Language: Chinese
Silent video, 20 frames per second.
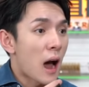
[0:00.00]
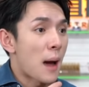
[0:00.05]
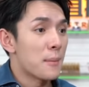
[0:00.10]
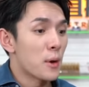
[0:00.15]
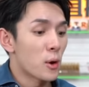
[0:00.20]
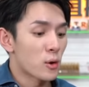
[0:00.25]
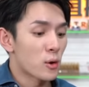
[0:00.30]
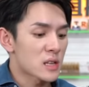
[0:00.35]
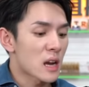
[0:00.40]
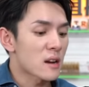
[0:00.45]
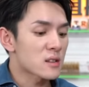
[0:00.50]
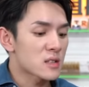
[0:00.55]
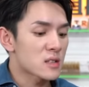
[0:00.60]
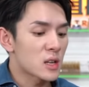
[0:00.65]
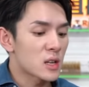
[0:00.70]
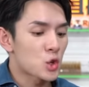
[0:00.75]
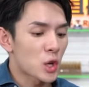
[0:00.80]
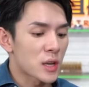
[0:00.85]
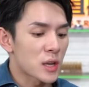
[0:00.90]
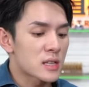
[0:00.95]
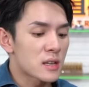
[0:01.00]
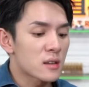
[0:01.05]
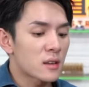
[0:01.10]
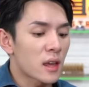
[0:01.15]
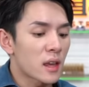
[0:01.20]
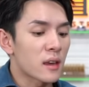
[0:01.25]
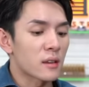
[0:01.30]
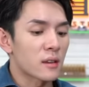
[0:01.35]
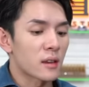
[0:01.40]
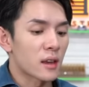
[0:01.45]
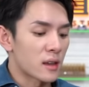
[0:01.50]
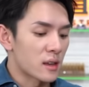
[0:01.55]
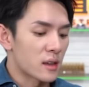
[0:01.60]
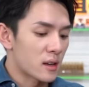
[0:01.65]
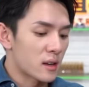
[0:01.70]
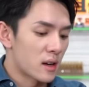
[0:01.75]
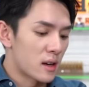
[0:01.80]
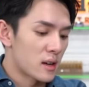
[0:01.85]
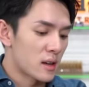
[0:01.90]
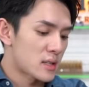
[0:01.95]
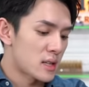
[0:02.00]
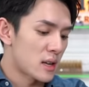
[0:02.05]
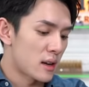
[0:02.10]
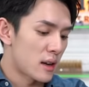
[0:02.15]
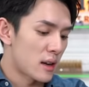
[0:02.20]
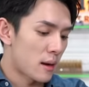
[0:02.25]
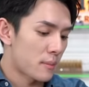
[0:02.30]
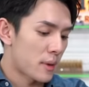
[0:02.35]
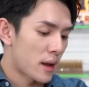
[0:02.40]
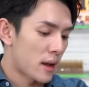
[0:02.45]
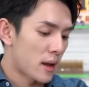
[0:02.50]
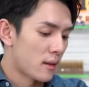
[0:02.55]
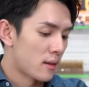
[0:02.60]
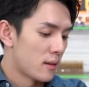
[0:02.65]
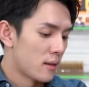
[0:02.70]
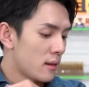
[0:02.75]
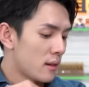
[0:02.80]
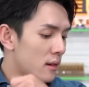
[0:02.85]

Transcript: 还没有上市的全新电影的一个限量版。